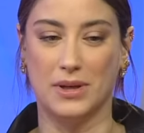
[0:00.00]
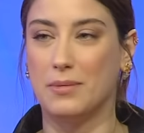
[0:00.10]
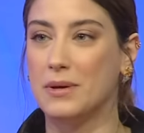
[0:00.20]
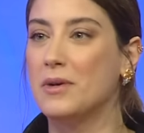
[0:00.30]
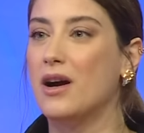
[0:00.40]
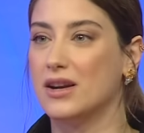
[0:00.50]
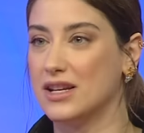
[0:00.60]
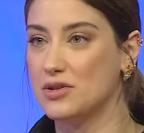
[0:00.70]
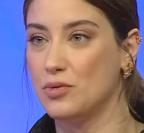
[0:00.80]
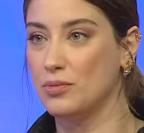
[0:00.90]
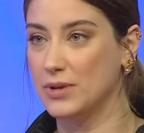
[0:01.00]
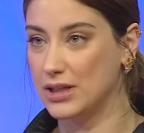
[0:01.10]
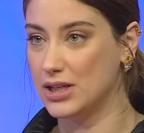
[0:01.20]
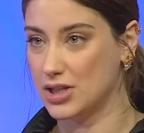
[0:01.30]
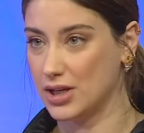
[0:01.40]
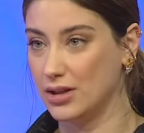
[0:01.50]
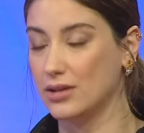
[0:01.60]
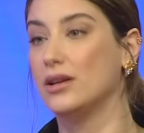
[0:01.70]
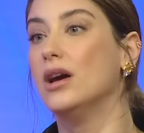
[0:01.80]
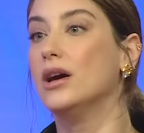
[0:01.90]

Bir de benim kardeşim olmadığı için evet.